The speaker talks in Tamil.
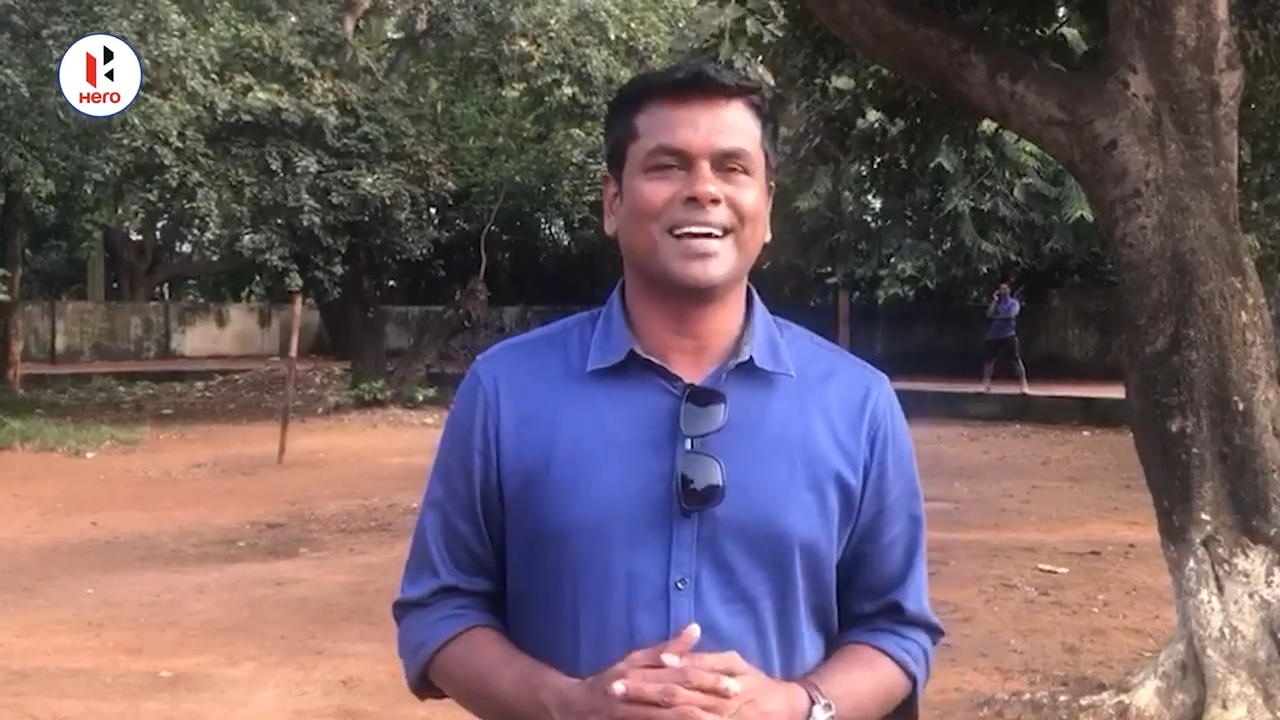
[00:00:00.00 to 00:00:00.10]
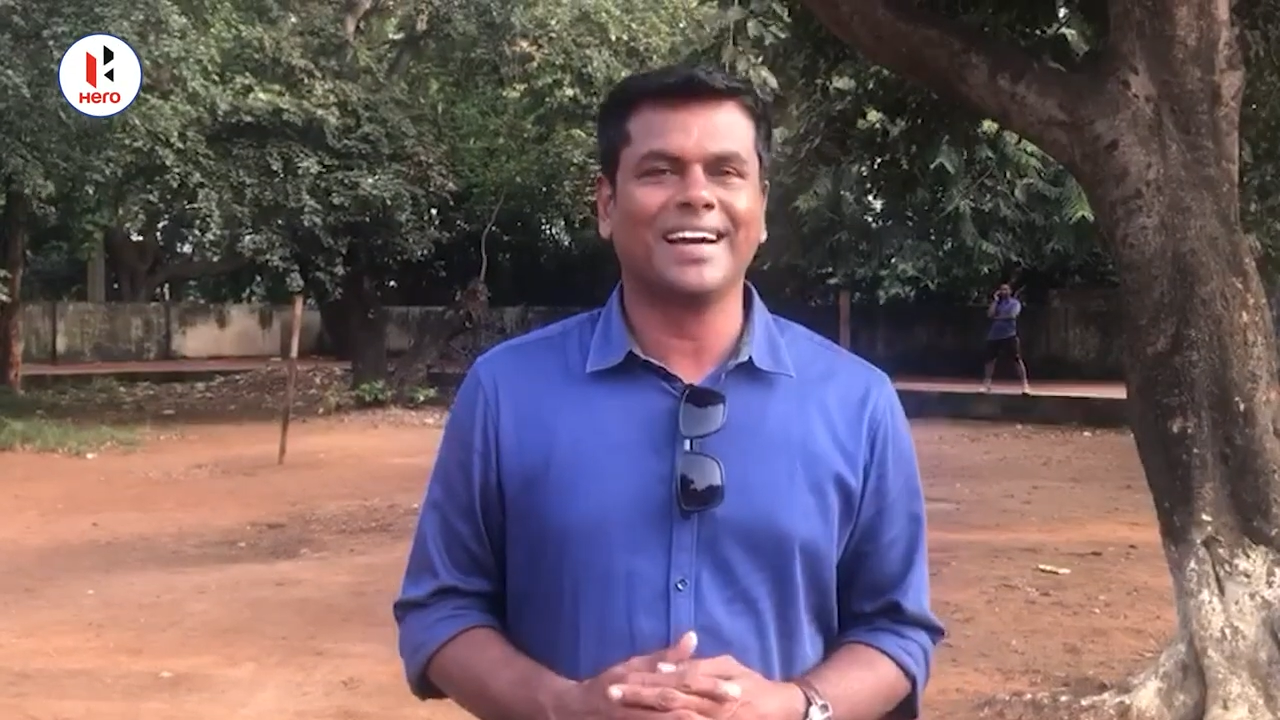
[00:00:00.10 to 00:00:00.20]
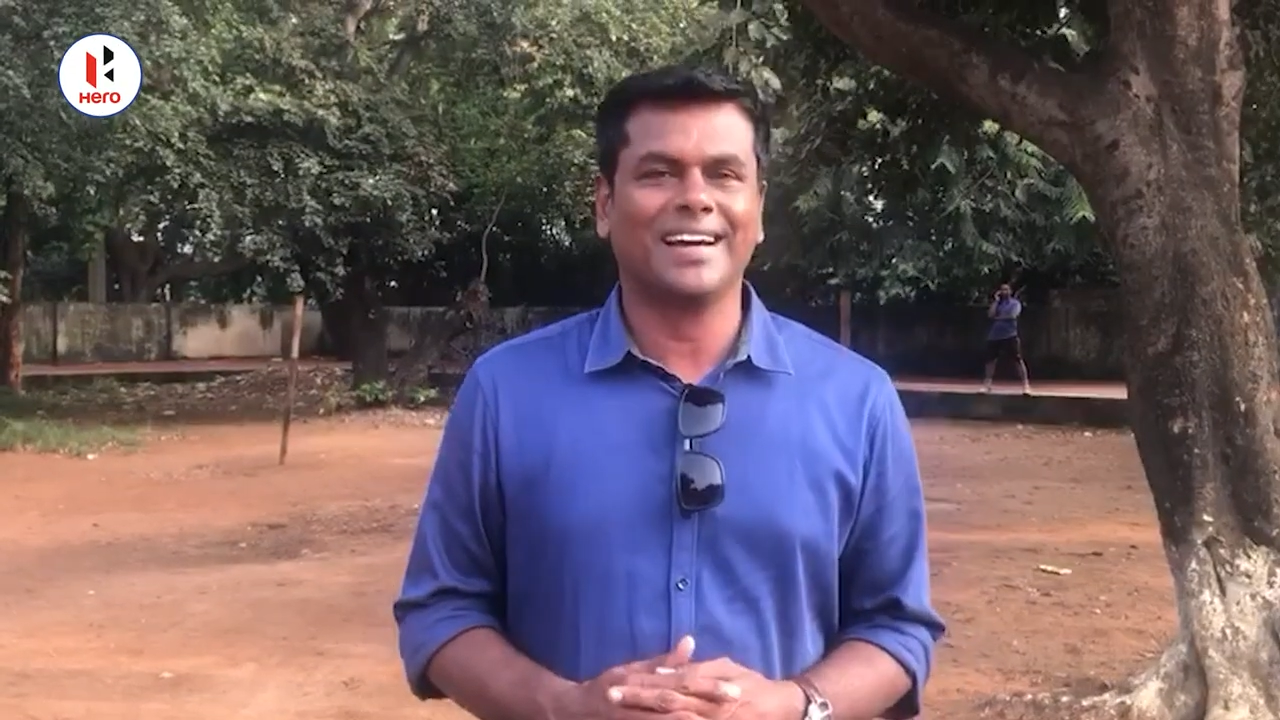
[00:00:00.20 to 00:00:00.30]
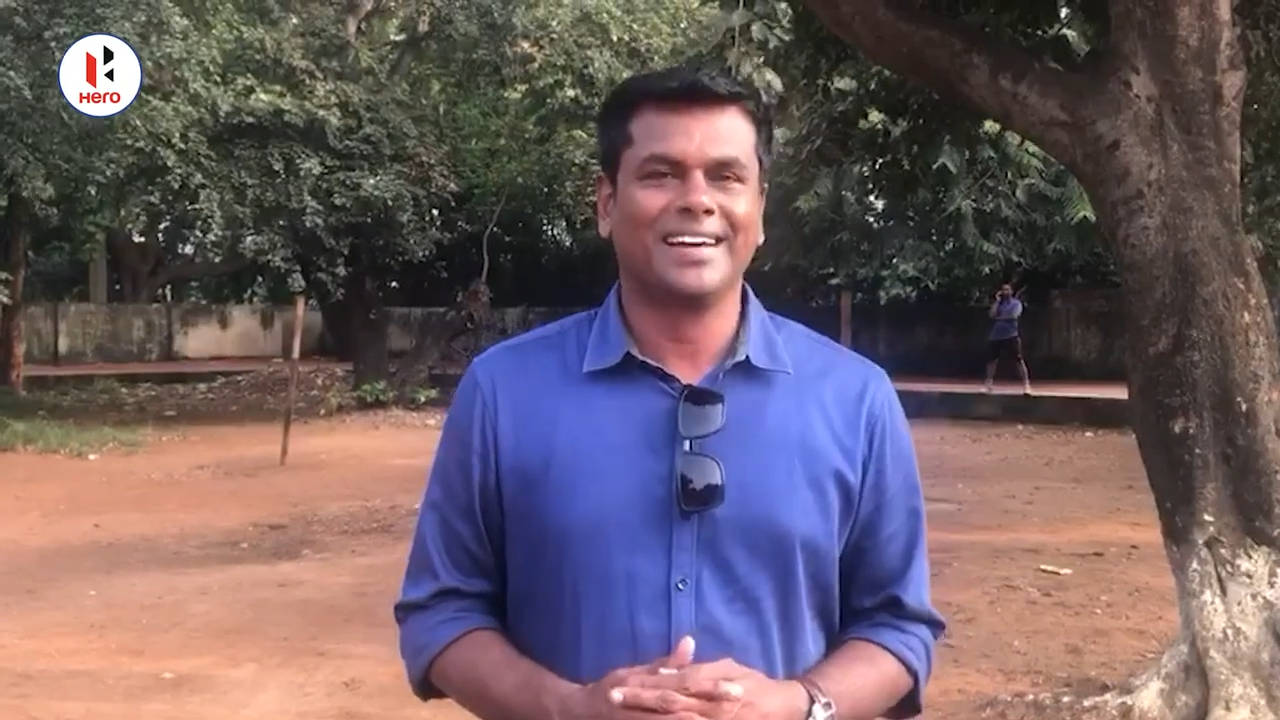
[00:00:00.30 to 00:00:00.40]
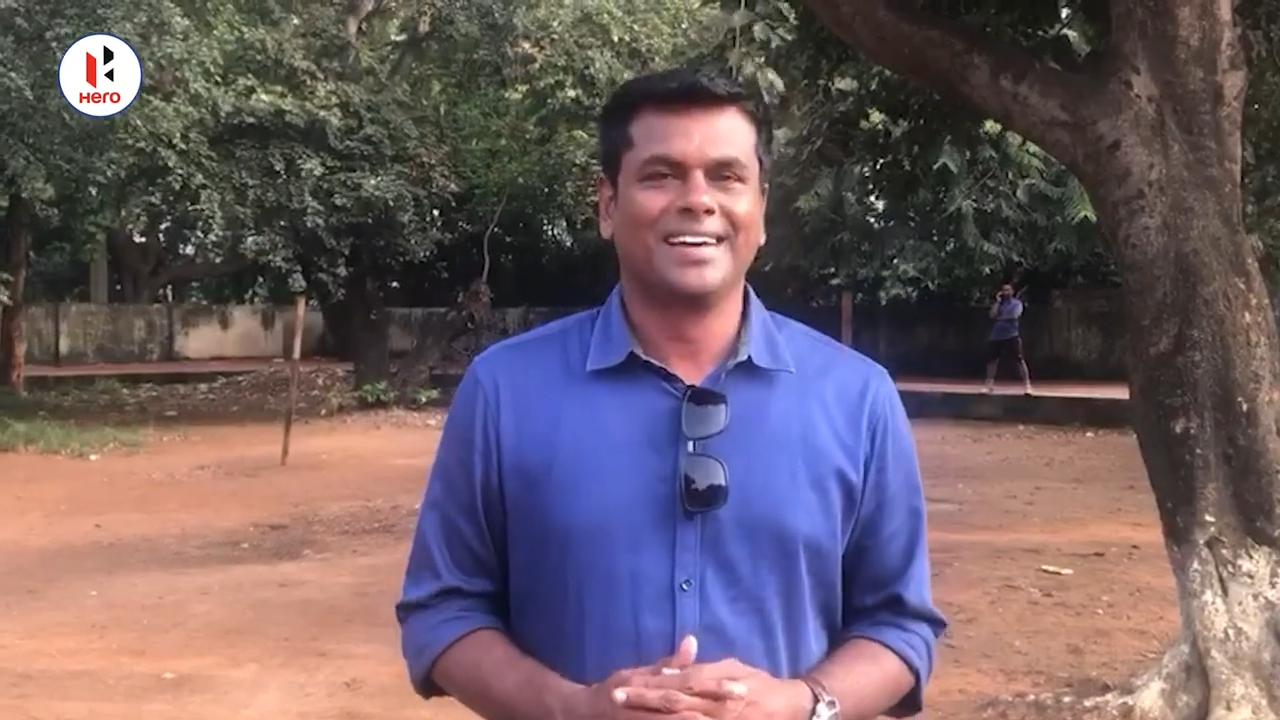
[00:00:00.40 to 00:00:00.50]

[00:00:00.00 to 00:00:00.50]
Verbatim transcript: தாங்க